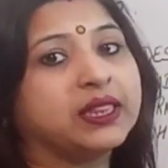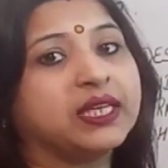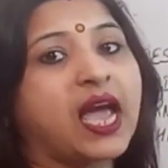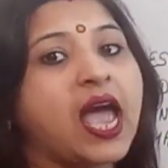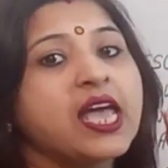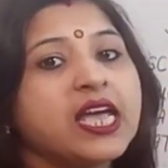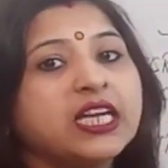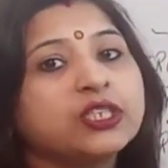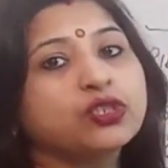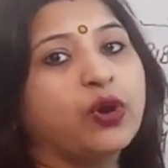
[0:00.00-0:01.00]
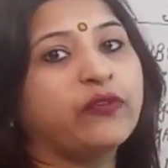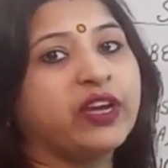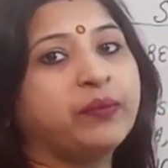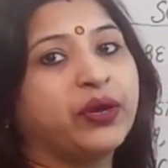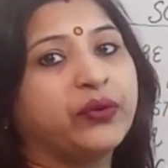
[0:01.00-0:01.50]
बनती है इसको
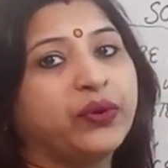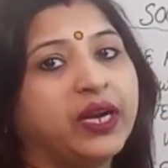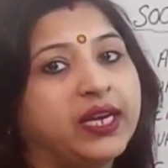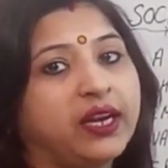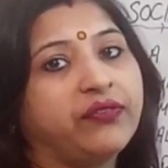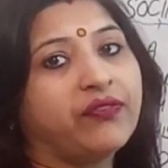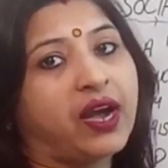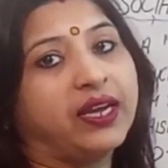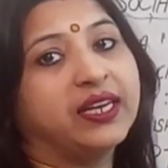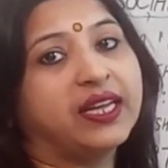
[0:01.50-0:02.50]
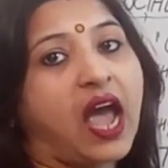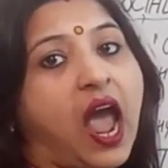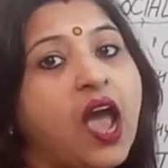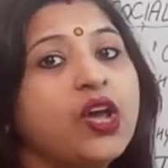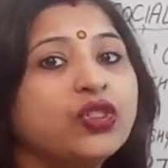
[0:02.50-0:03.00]
भी मनु ने डिफाइन किया
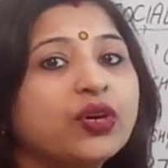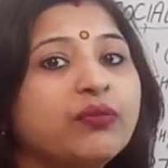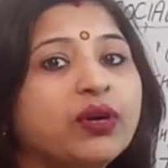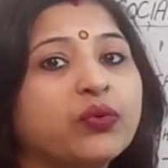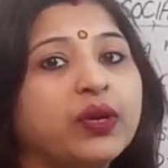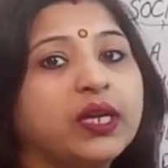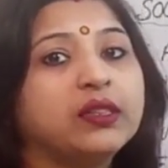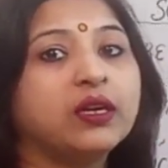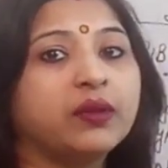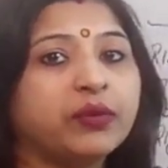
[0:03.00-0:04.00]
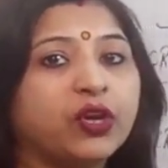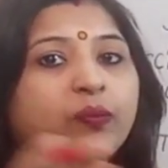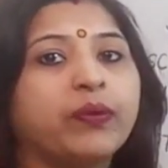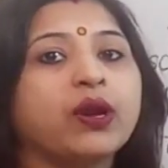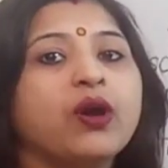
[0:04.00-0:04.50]
है तो मनु ने धर्म के
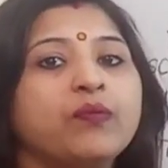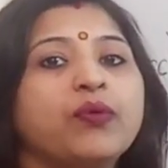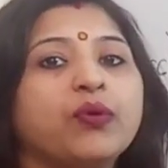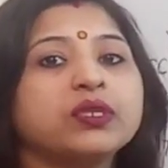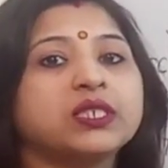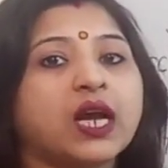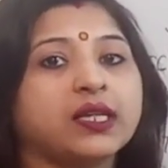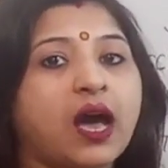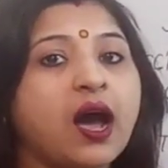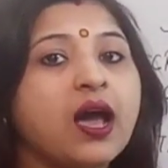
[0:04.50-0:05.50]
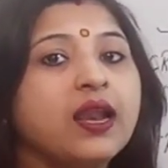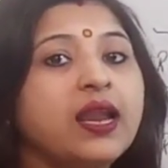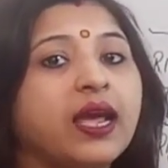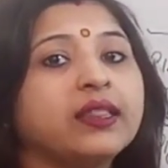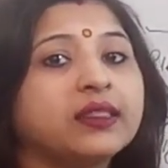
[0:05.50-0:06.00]
ऊपर बहुत ज्यादा
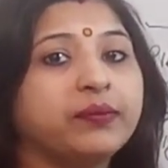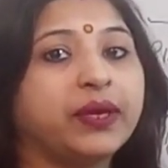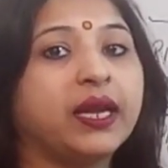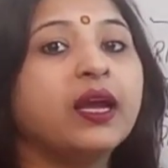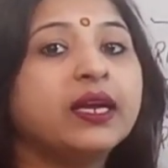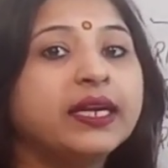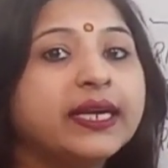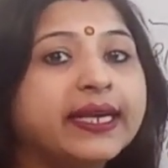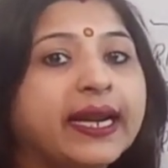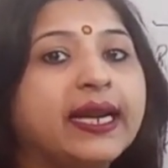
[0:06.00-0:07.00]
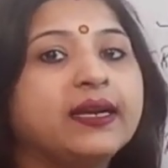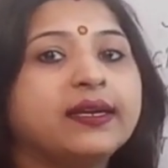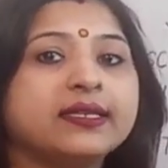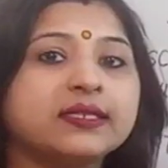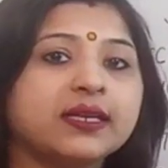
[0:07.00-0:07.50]
लेंथ में डिटेल
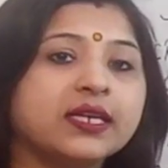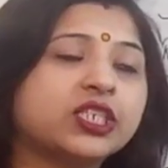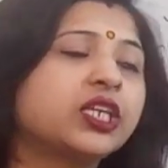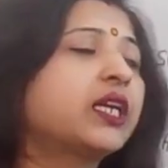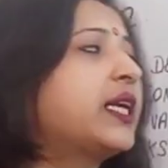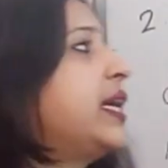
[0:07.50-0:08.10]
डिस्कशन